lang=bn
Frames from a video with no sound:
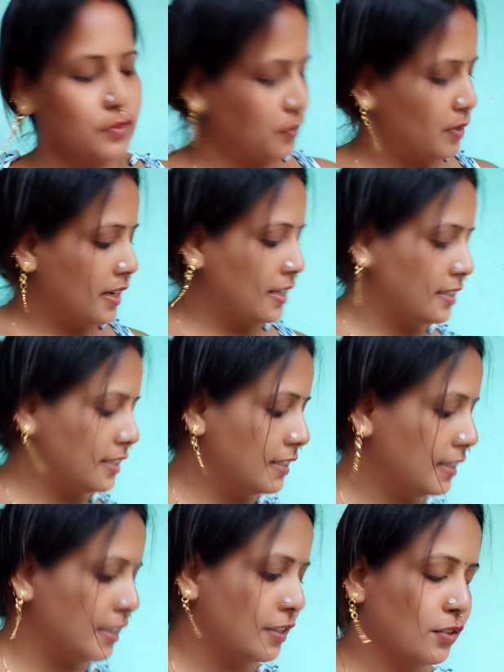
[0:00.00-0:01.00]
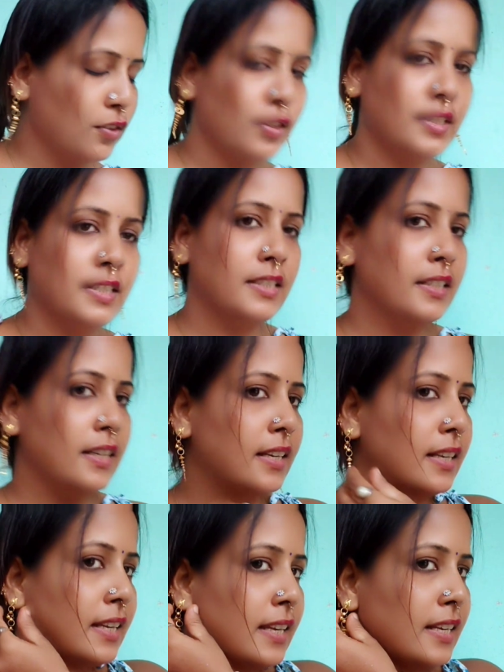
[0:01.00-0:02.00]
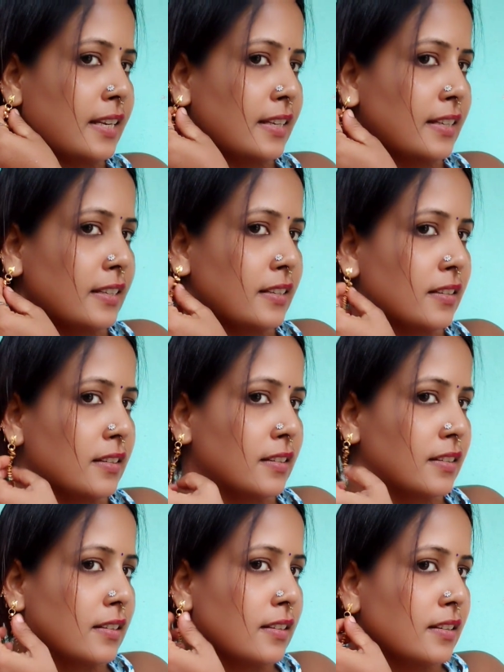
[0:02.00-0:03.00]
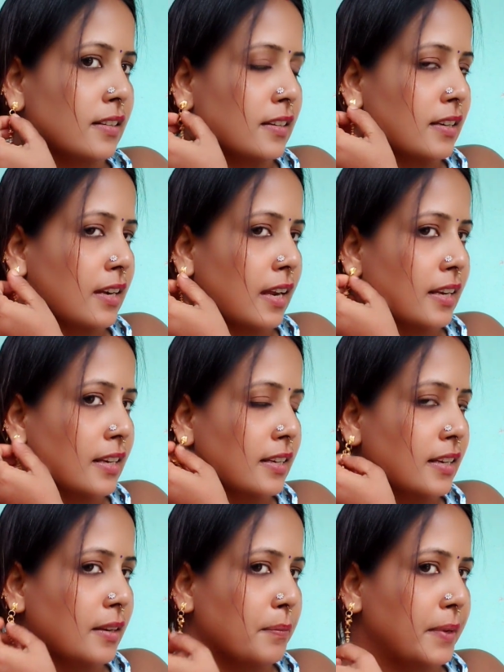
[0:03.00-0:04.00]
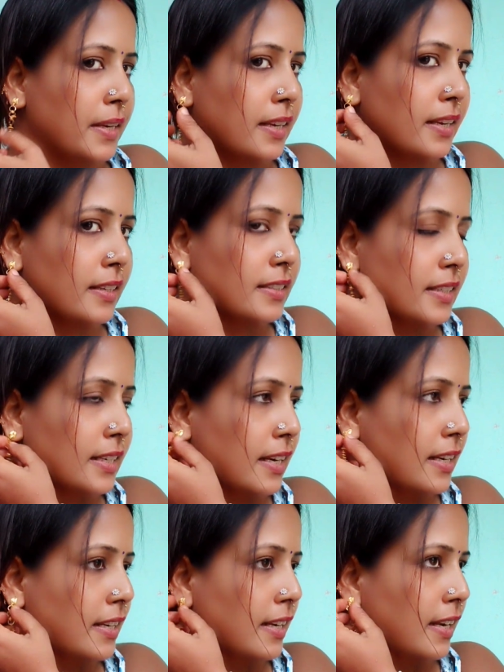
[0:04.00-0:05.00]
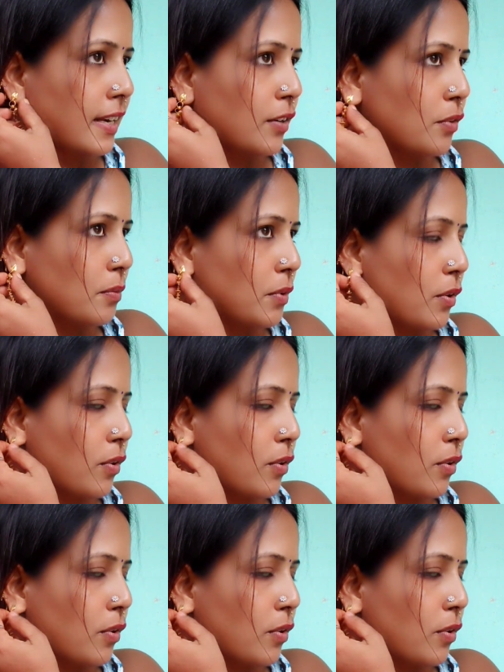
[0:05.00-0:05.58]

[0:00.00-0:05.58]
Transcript: দোকানে চিচিঙ্গা আছে চলো চিচিঙ্গাটা কেটে নি কানেরটা না বেঁকে গেছে কানেরটা এরকমই